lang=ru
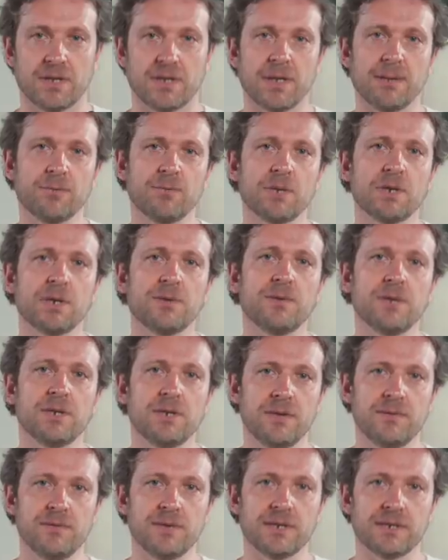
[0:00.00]
Намного
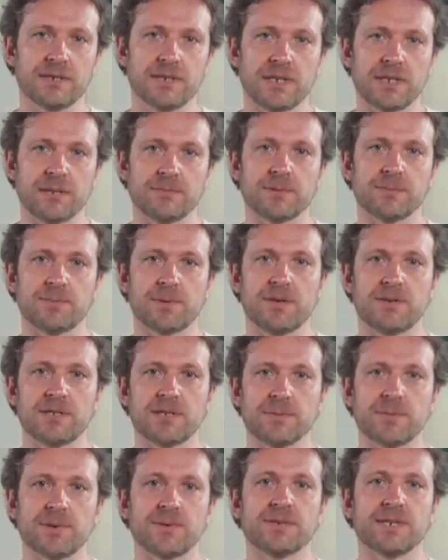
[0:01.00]
эффективнее с этим
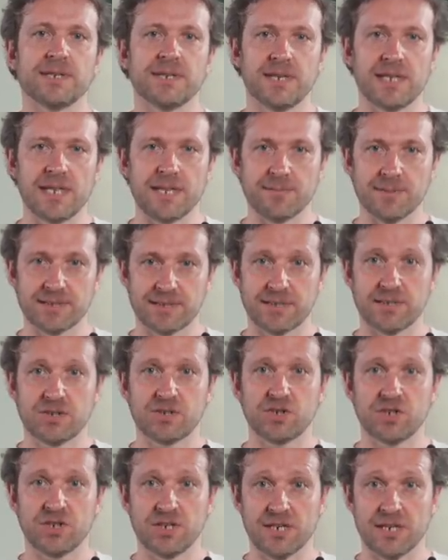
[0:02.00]
справится профессиональный массаж
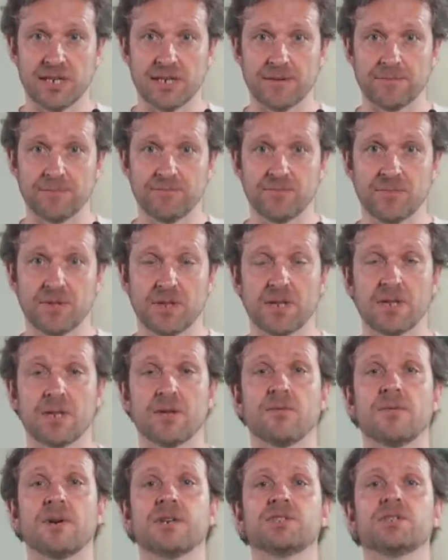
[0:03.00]
шеи.
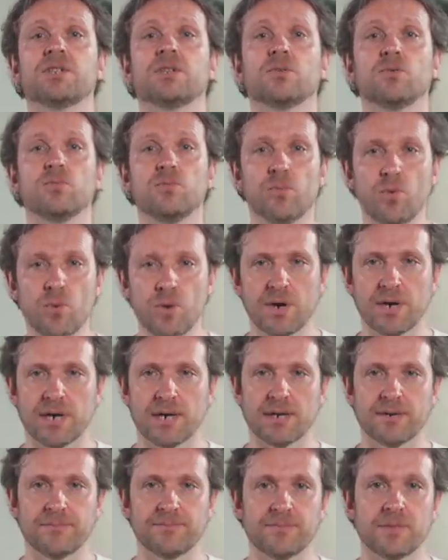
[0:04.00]
Важно
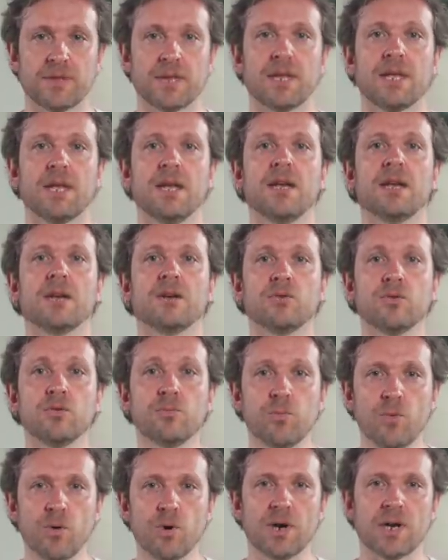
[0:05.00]
глубокое,
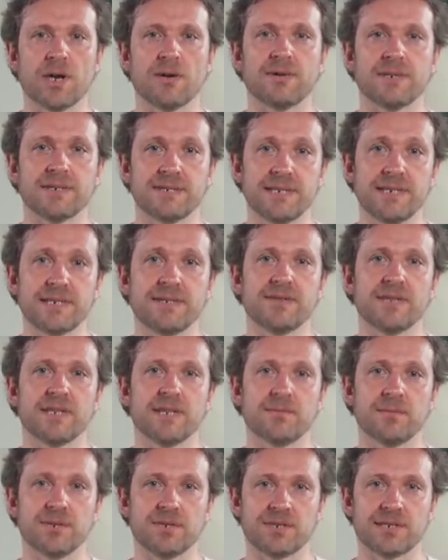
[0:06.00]
глубокое воздействие на
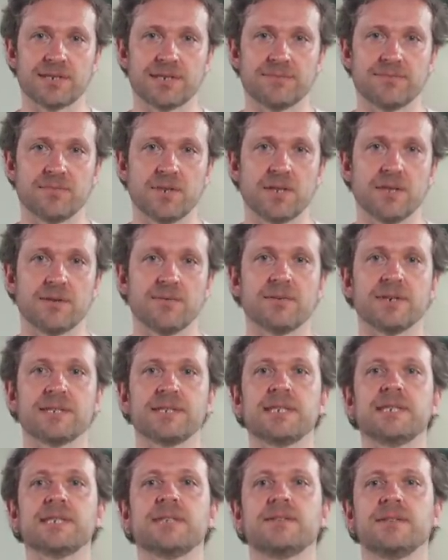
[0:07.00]
мышцы,
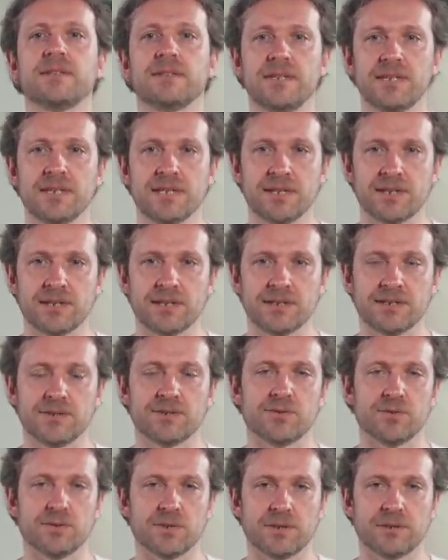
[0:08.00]
воздействие на триггерные
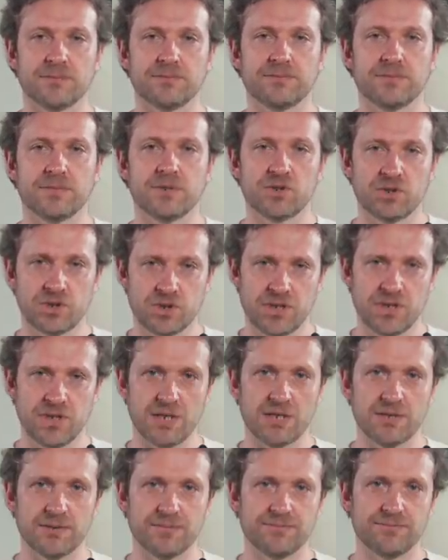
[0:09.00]
зоны. С
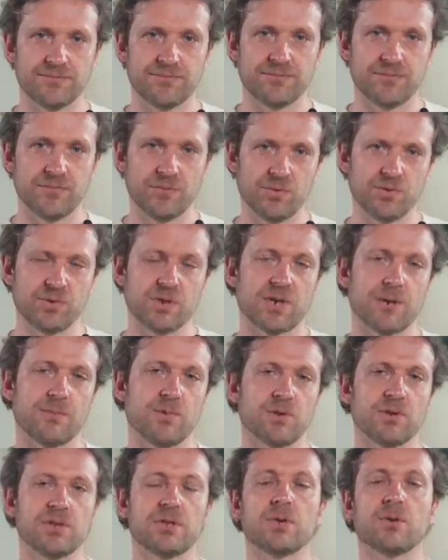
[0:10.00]
шеей нужно
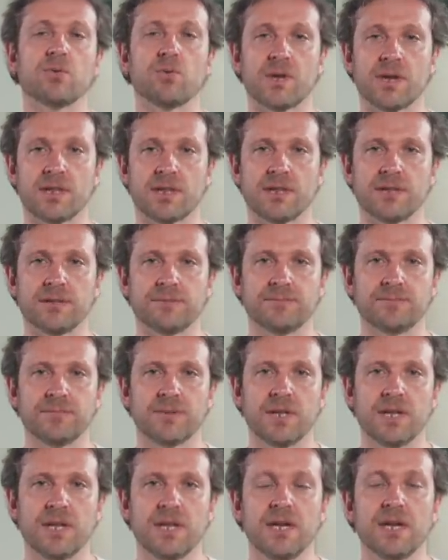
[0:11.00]
работать аккуратно,
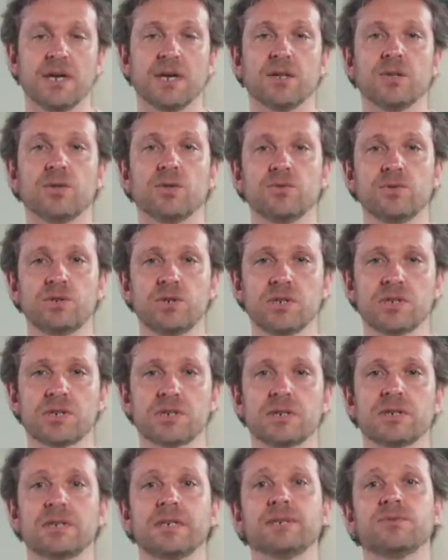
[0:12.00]

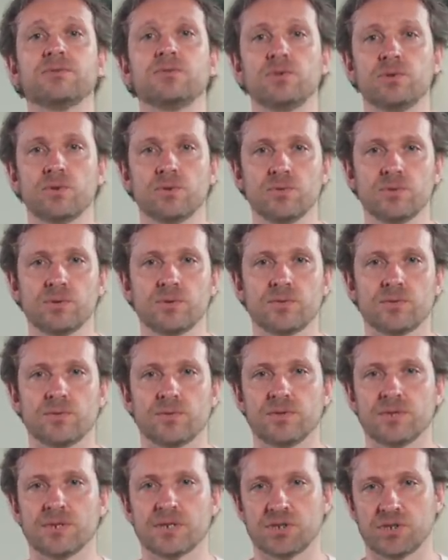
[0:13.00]
научиться
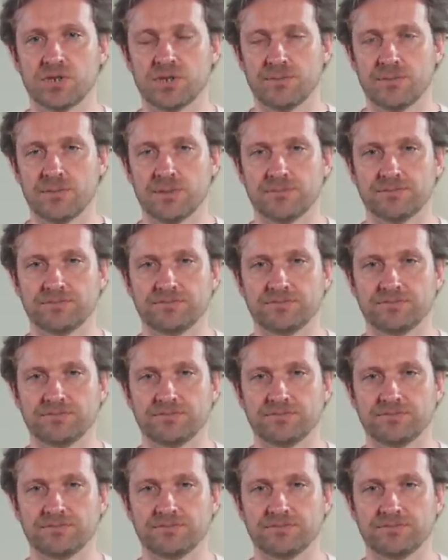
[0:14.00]
чувствовать зажимы.